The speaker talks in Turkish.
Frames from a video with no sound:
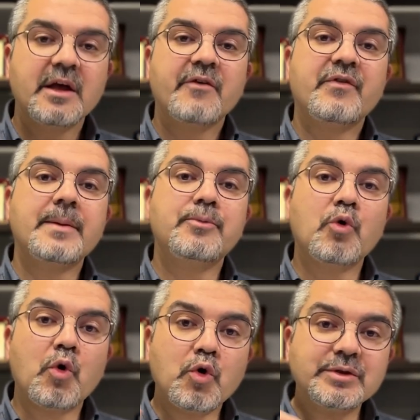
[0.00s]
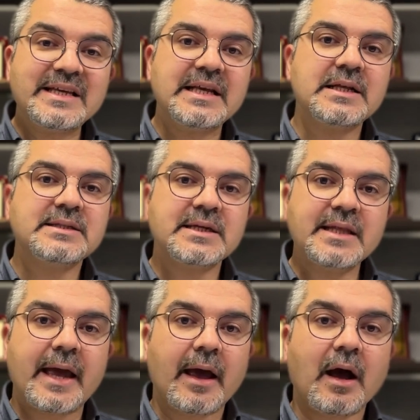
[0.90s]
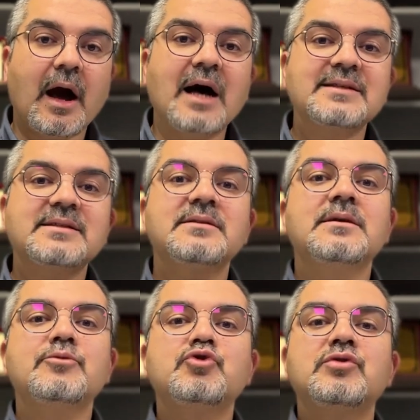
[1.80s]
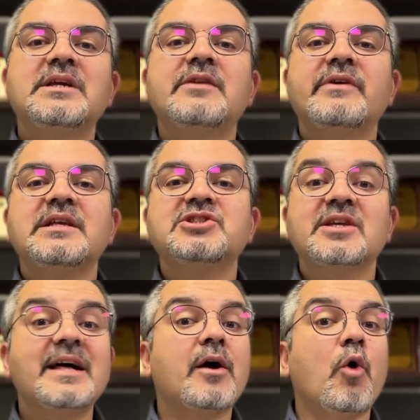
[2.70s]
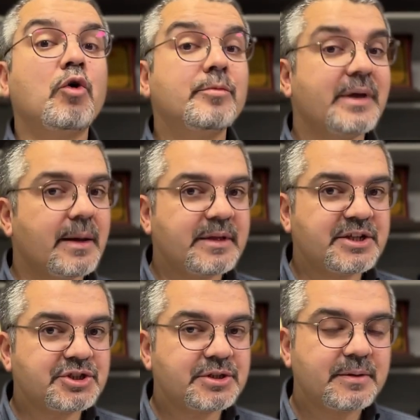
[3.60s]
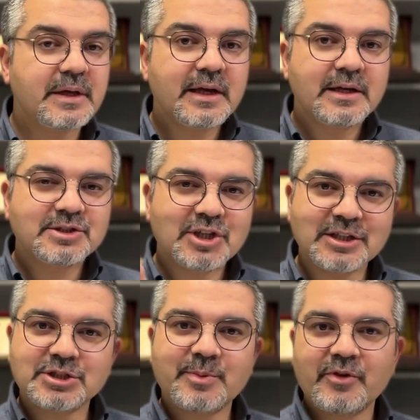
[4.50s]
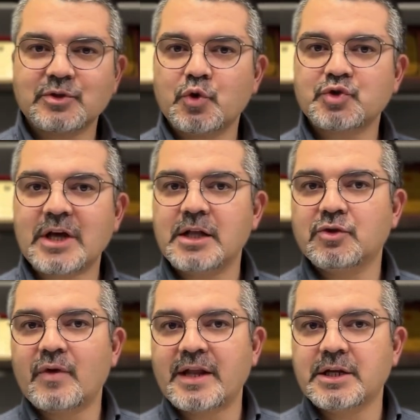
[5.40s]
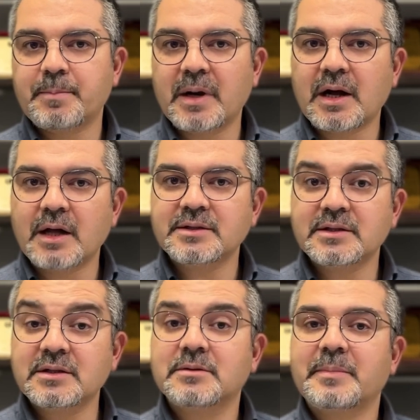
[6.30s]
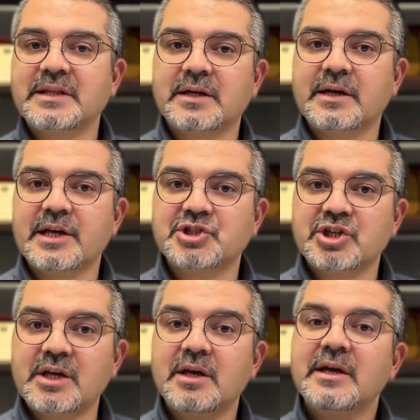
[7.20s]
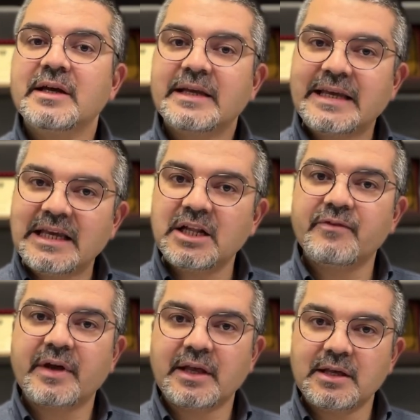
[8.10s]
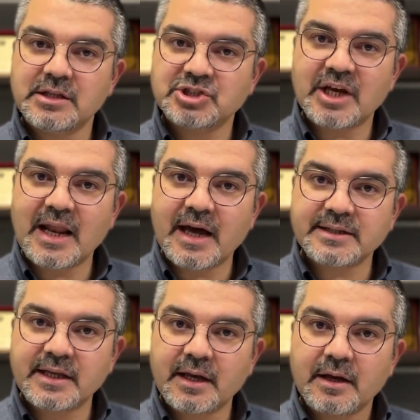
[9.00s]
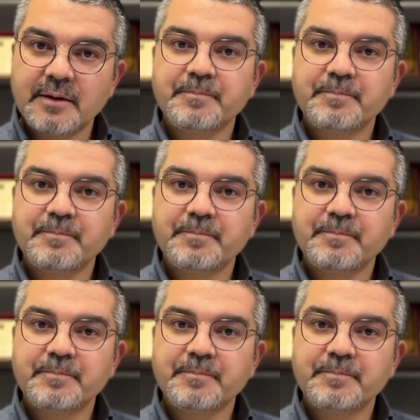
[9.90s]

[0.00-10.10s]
ve bu 10 ilde de aslında bütün il ve ilçeler olmayabilir. Çalışma ve Sosyal Güvenlik Bakanlığı'nın belirleyeceği il ve ilçelerde